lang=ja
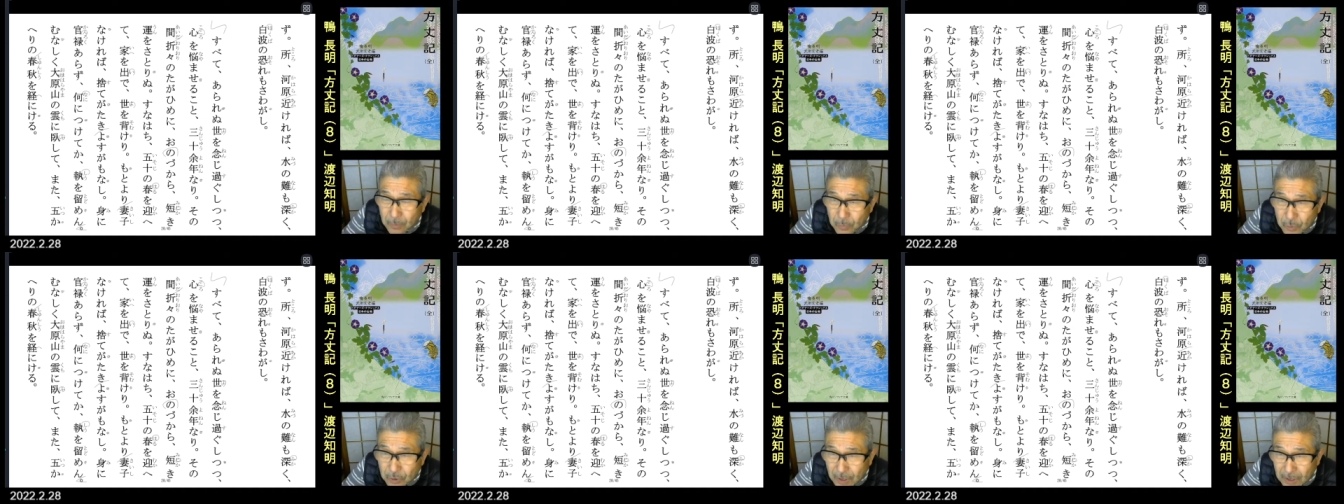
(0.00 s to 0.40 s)

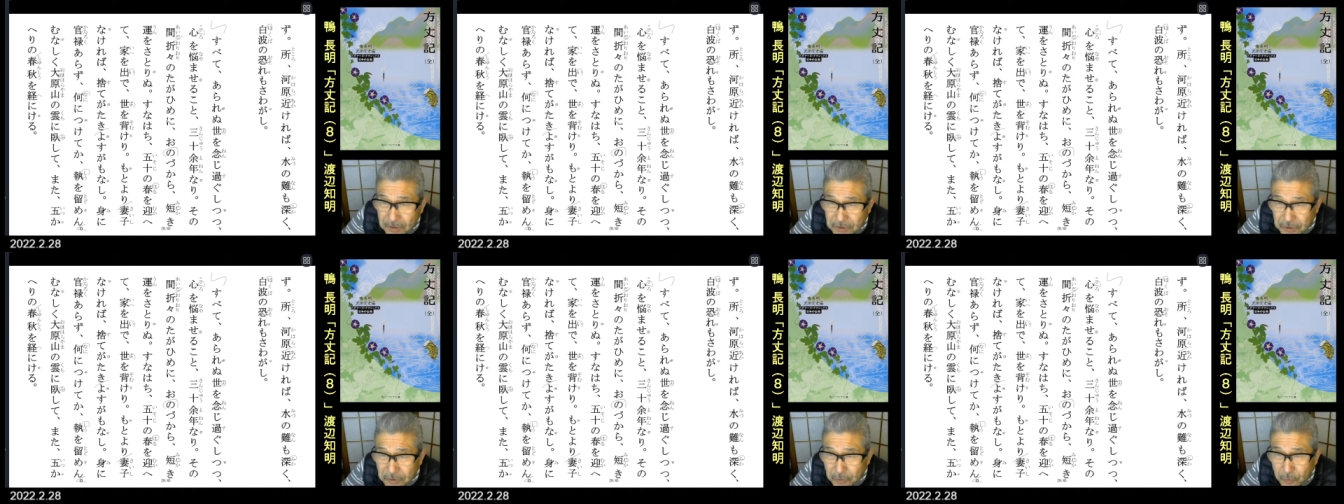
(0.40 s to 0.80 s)
虚
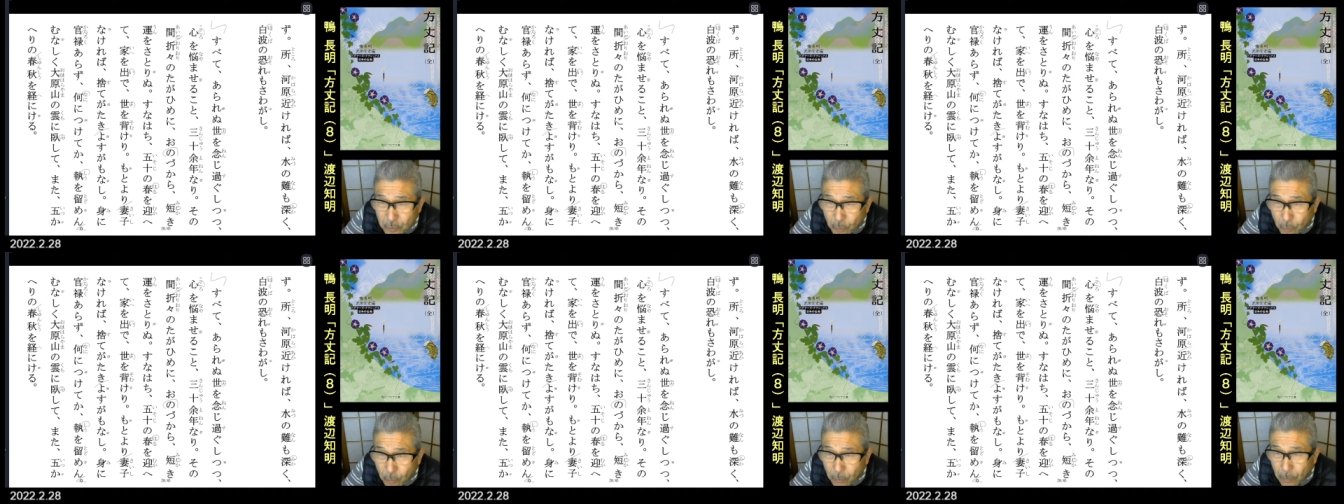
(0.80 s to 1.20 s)
しく
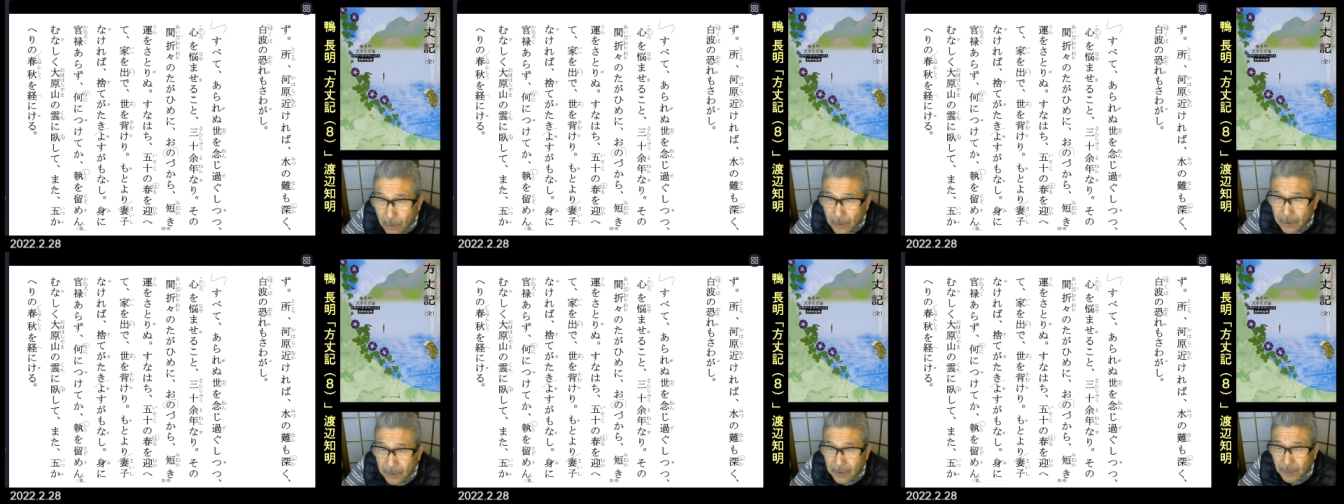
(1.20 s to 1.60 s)
大
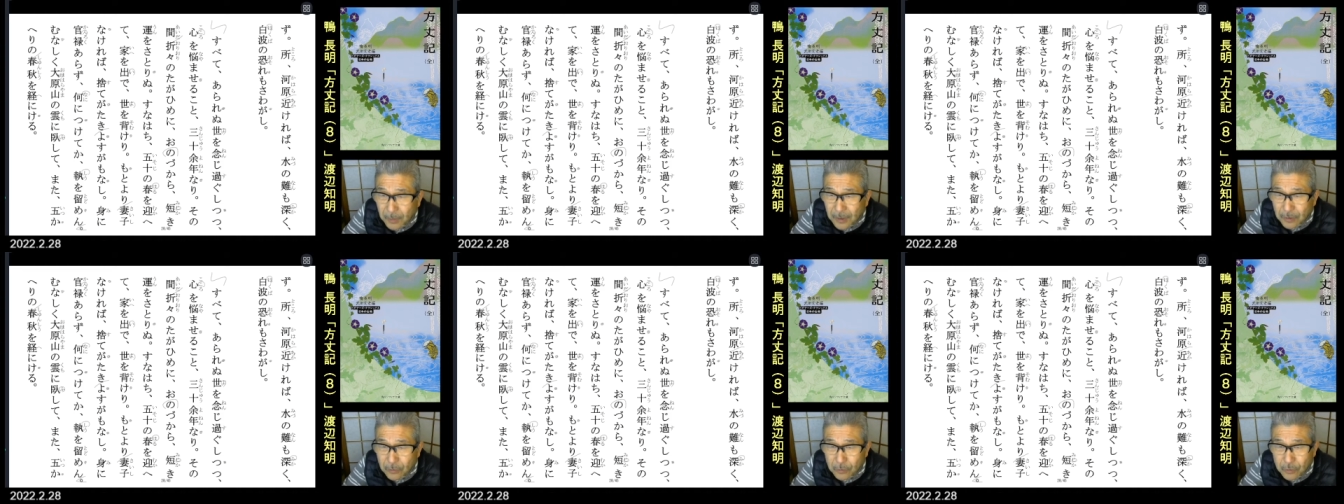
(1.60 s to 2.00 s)
原
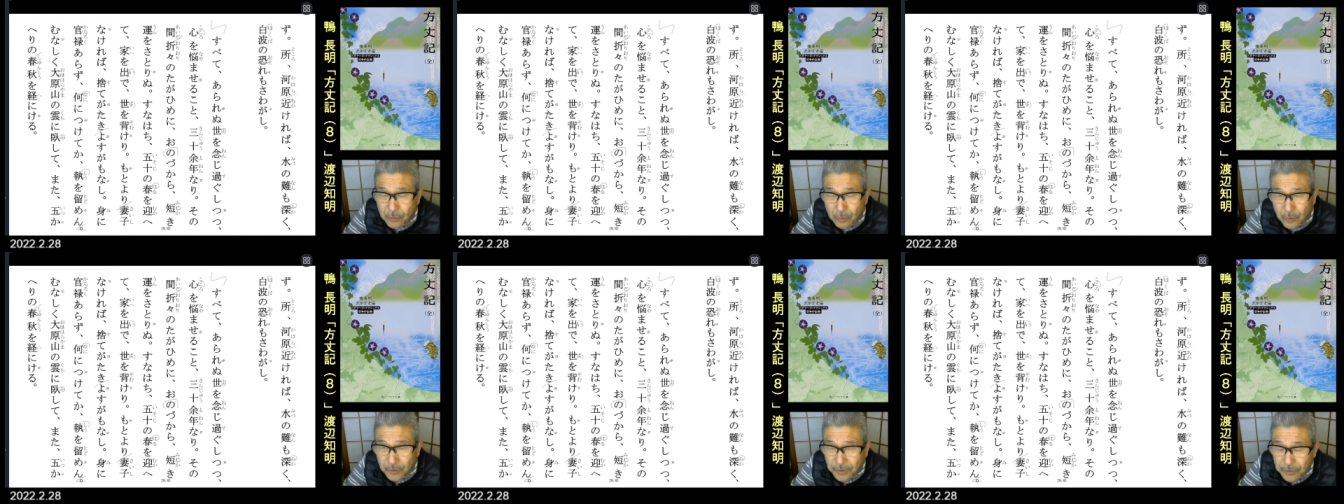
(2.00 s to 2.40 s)
山の
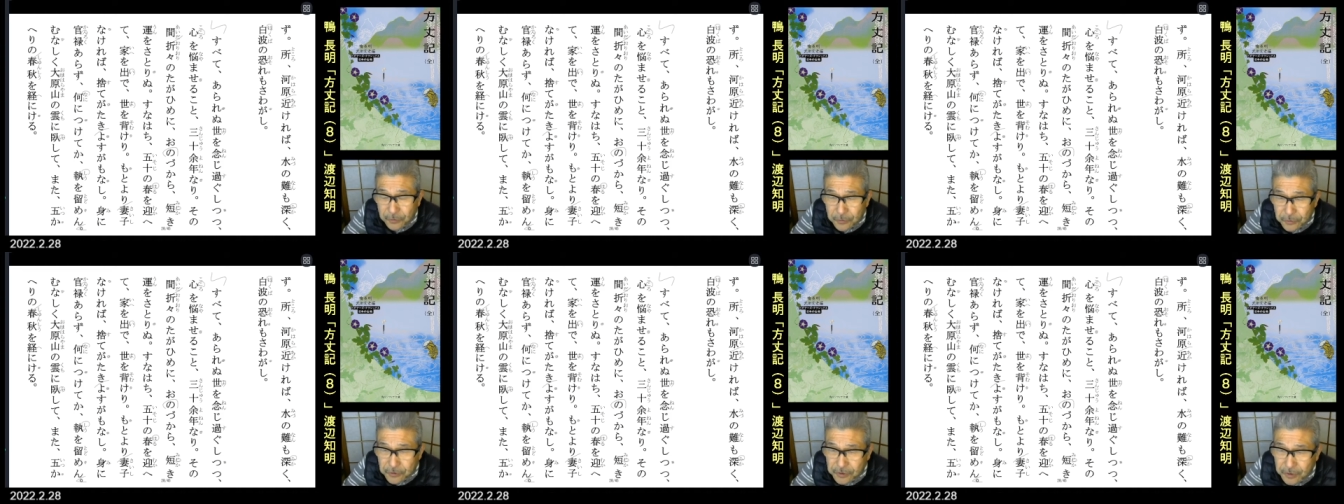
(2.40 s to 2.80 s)
雲に
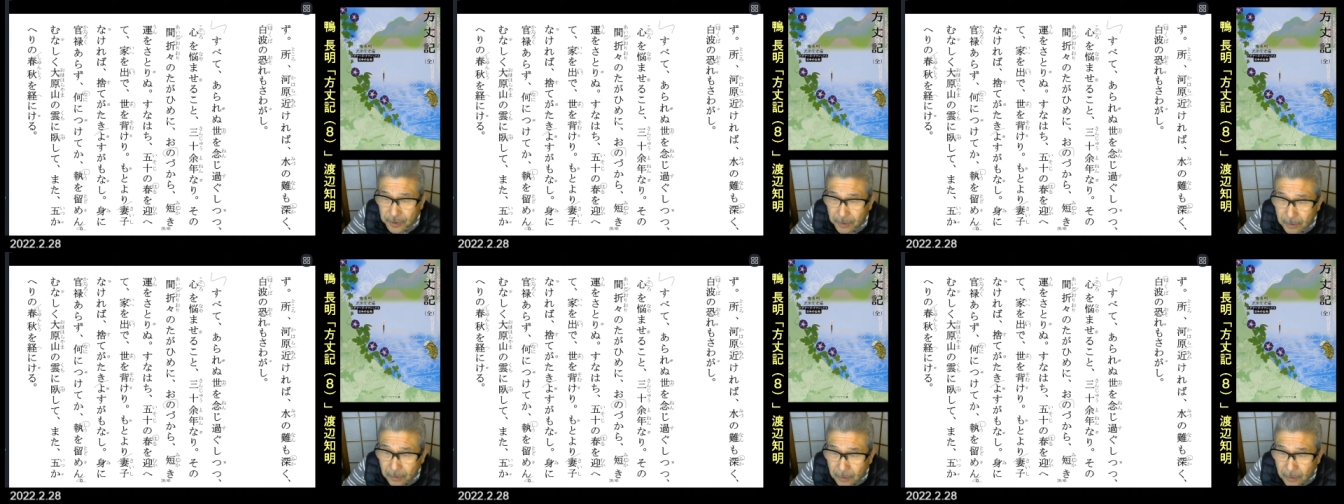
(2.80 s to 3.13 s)
伏して